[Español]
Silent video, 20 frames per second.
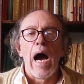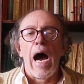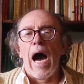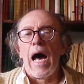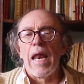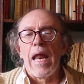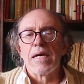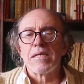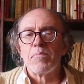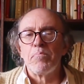
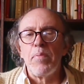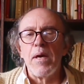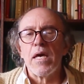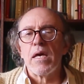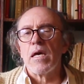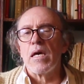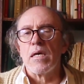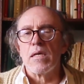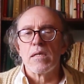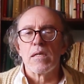a las
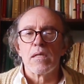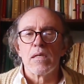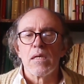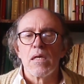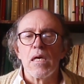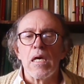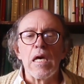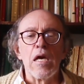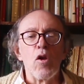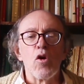Vickys
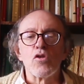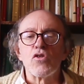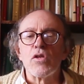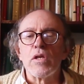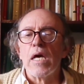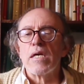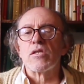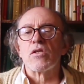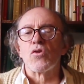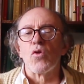y los
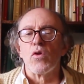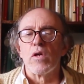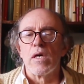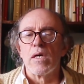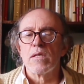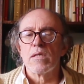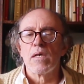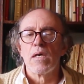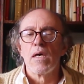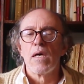
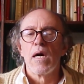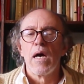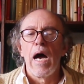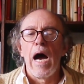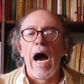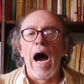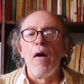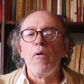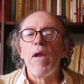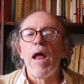Néstores
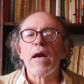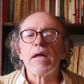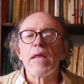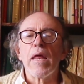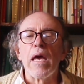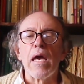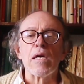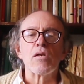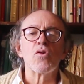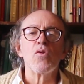hablar
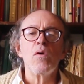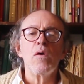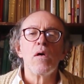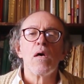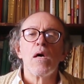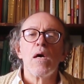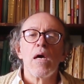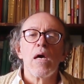de eso